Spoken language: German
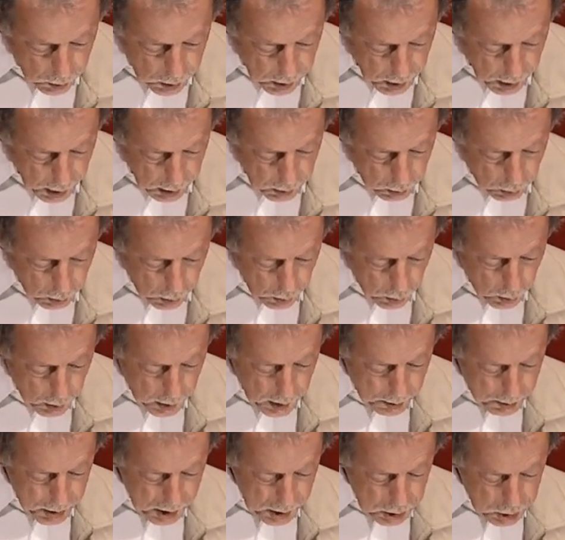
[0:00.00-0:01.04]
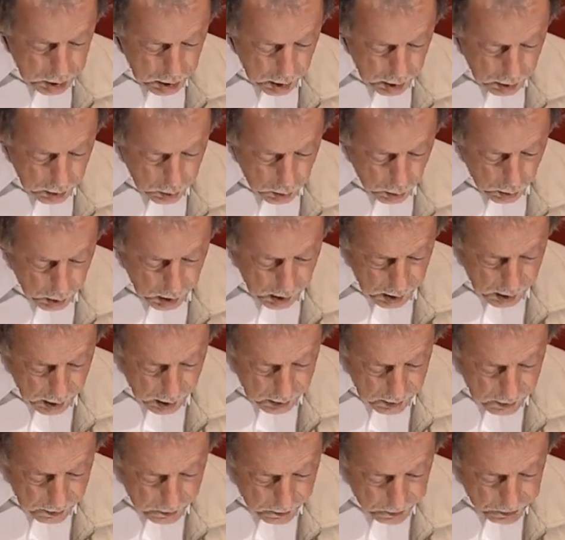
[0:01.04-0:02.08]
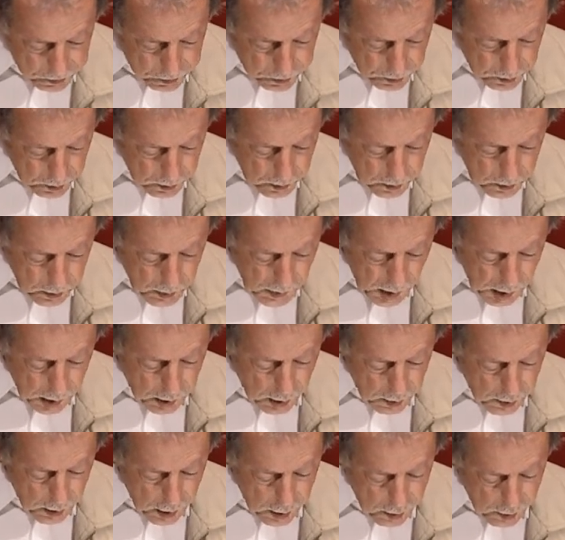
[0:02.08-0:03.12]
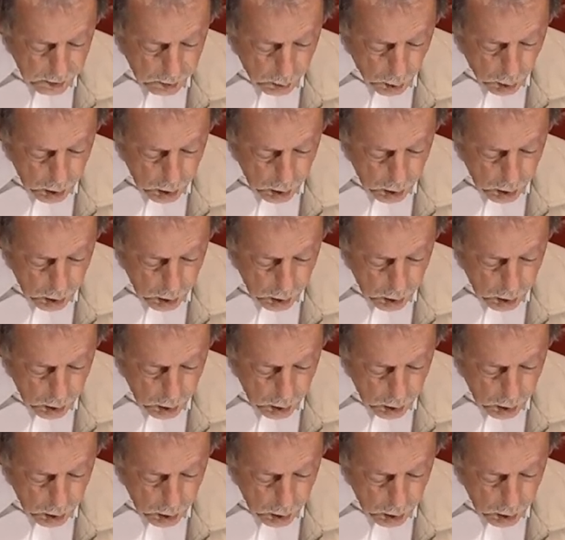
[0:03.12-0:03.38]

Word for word: wurde ein unruhiger Bildstand korrigiert. Das alles